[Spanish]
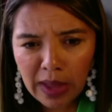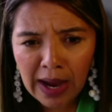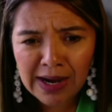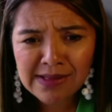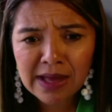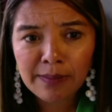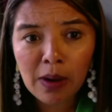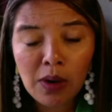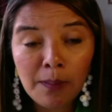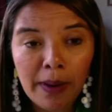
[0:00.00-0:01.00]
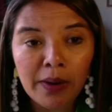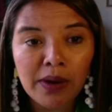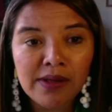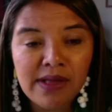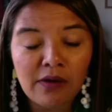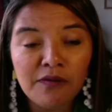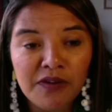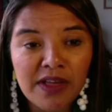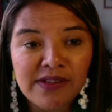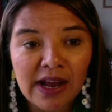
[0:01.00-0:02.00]
Al estar bajo el amparo de esta
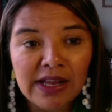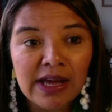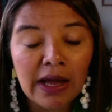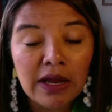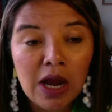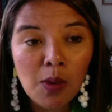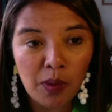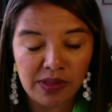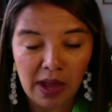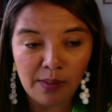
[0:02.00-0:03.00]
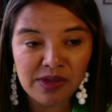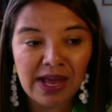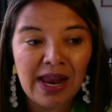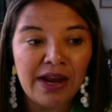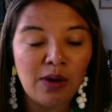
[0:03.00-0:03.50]
confidencialidad, pues digamos que la